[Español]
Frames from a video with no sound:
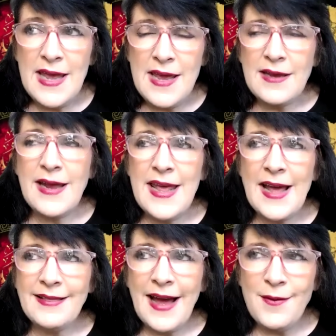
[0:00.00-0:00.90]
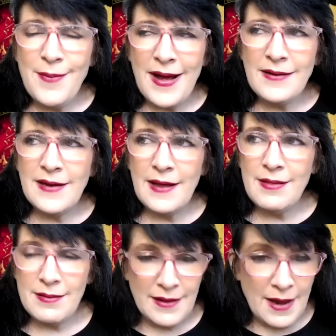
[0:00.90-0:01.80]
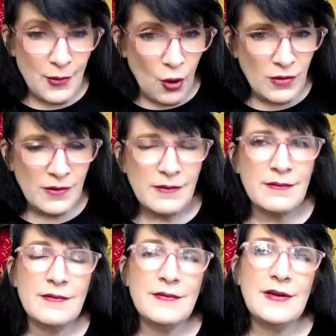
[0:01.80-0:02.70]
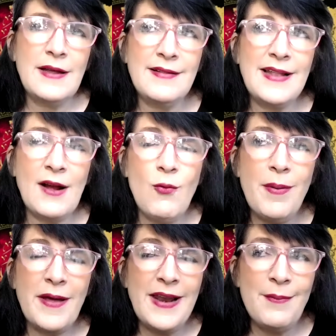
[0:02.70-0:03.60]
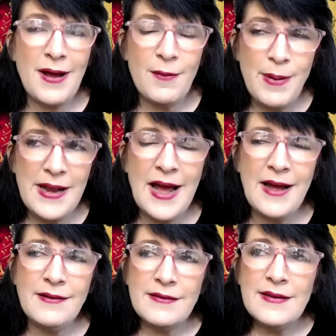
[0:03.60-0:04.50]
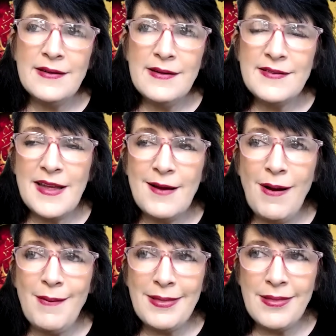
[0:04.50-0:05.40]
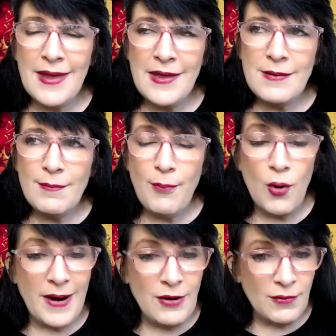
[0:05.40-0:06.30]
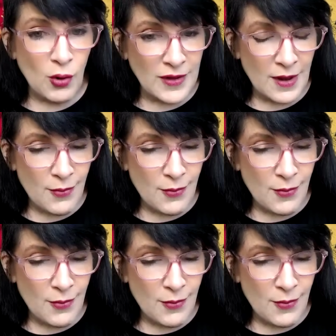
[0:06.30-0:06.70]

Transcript: y Kiryat Arba, que es Hebrón, que es la cueva de la magpeila se llamaba así por varios